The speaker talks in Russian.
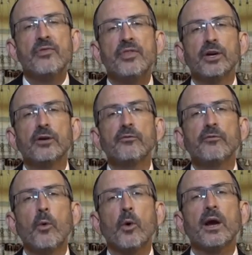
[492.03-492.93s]
и,
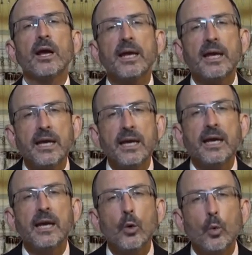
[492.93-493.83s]
следовательно,
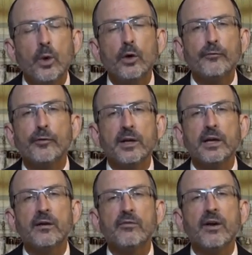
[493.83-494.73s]
Он простит
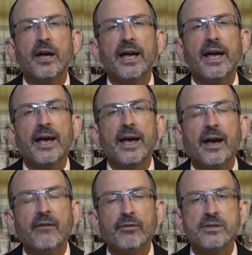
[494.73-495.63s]

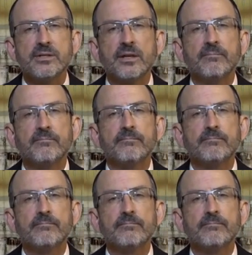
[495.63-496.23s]
всякий грех,